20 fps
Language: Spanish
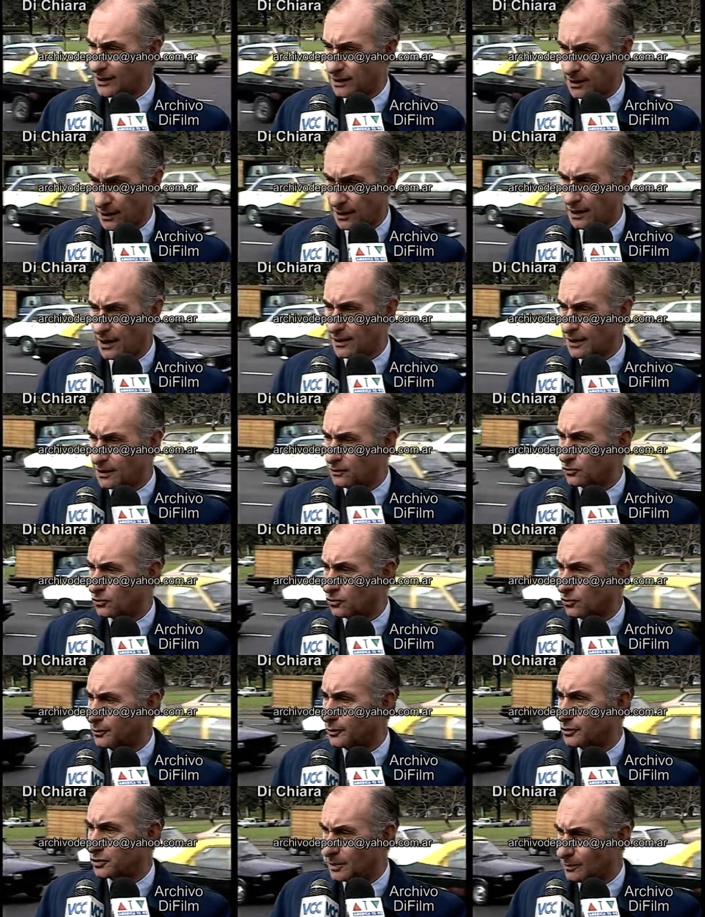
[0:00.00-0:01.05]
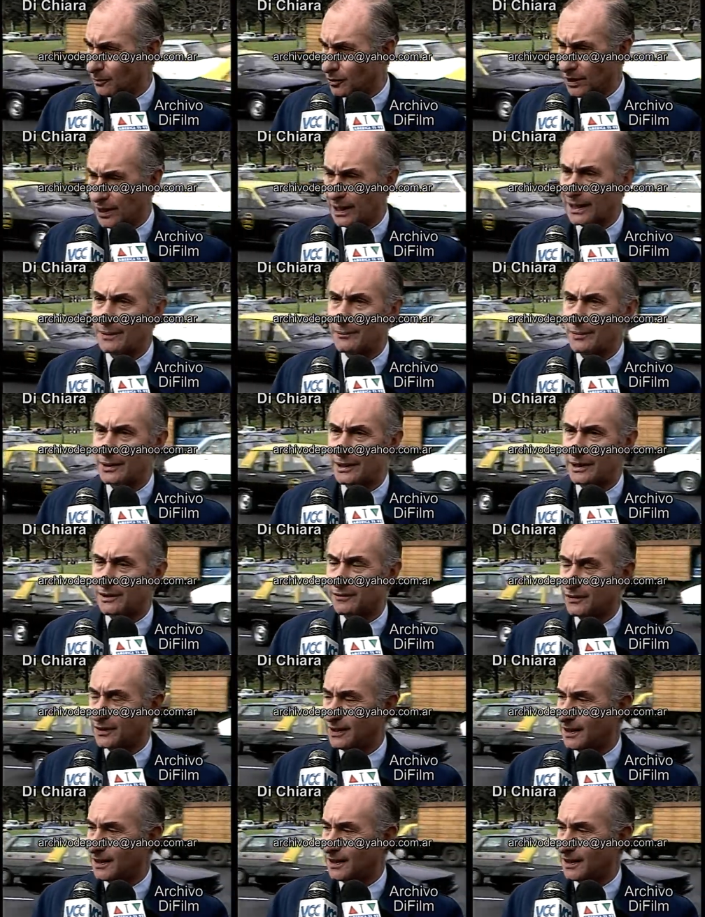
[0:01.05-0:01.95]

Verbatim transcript: desde adentro, como hicimos en la capital